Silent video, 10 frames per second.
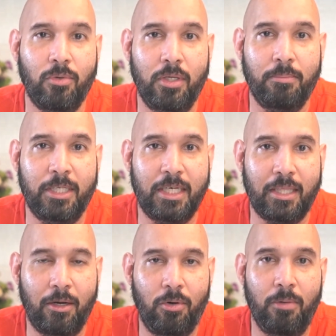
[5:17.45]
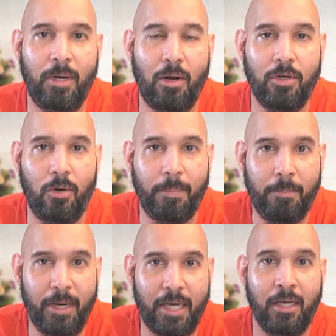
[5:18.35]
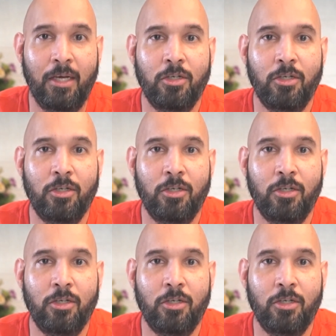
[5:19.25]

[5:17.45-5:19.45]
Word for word: sulit mencetak gol melalui open play.